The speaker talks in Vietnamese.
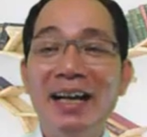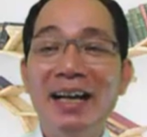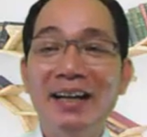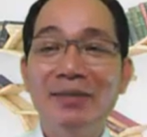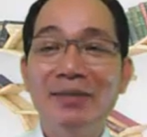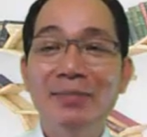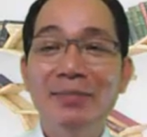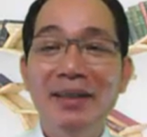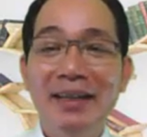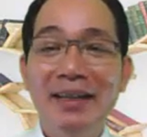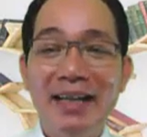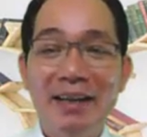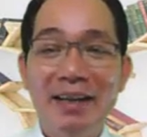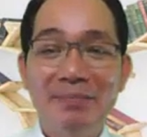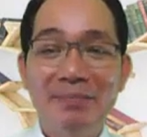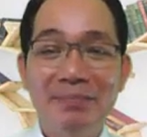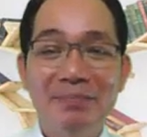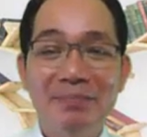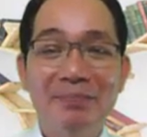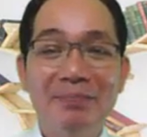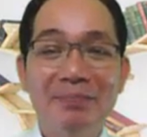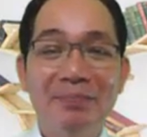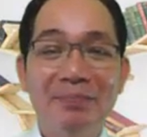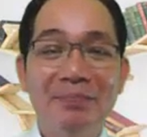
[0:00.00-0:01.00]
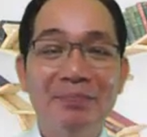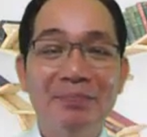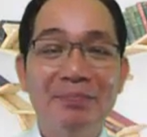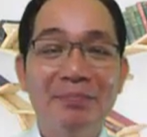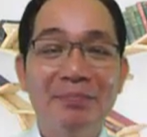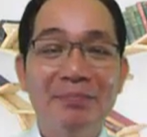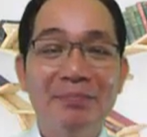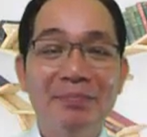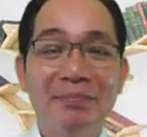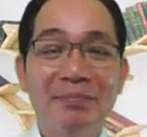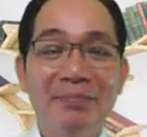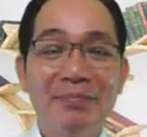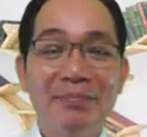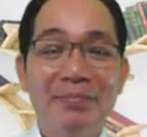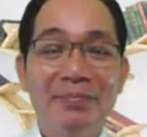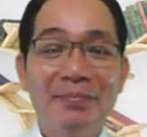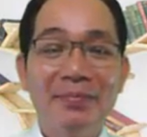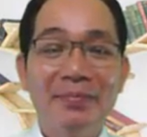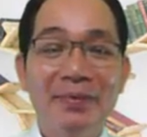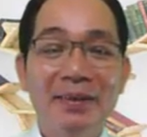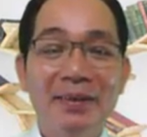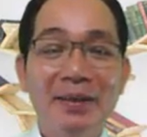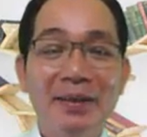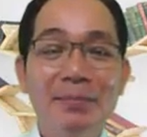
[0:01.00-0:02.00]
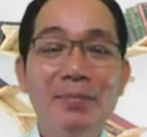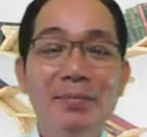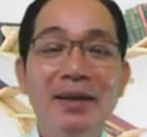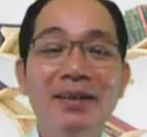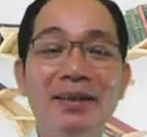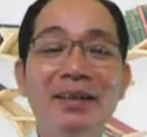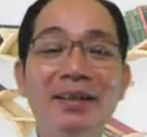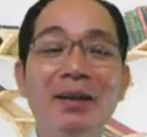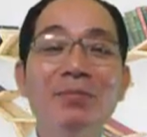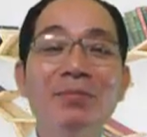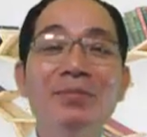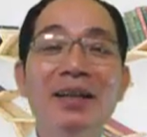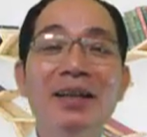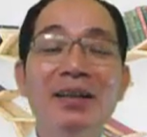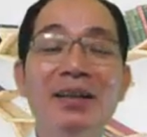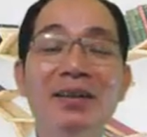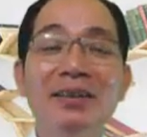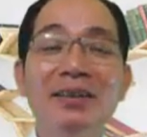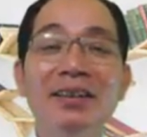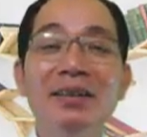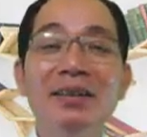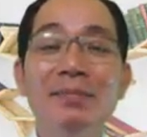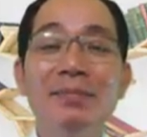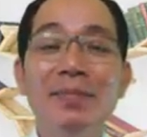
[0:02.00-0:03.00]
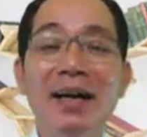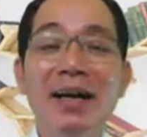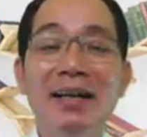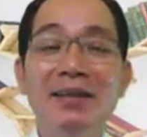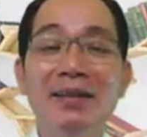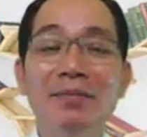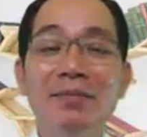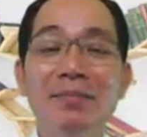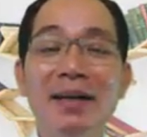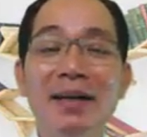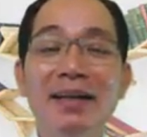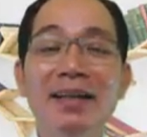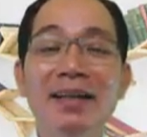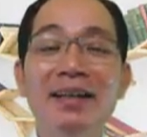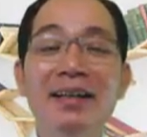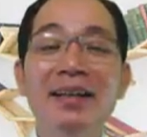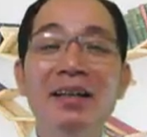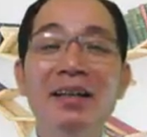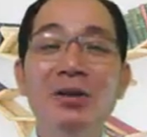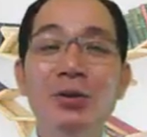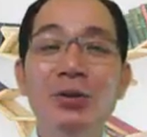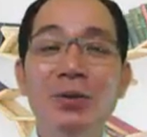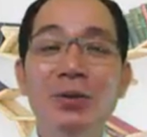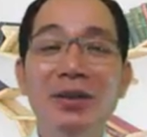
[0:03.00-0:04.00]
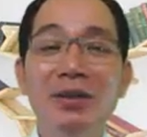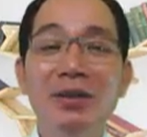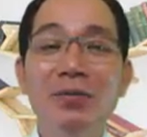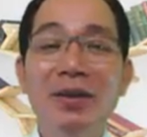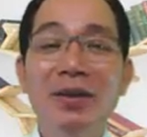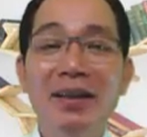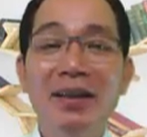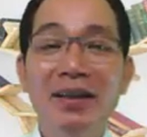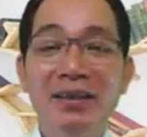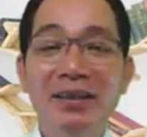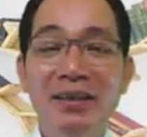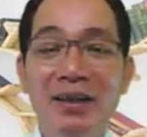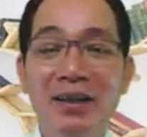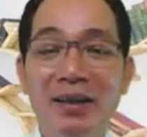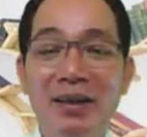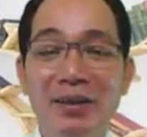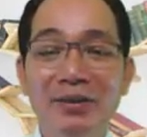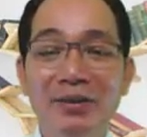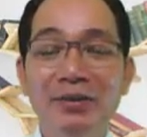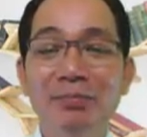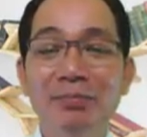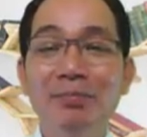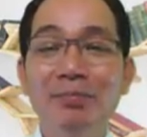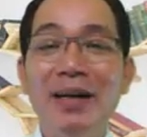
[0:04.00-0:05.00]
đang ở miền Nam mở rộng ta có từ ban ban này là chuyển hoặc là dọn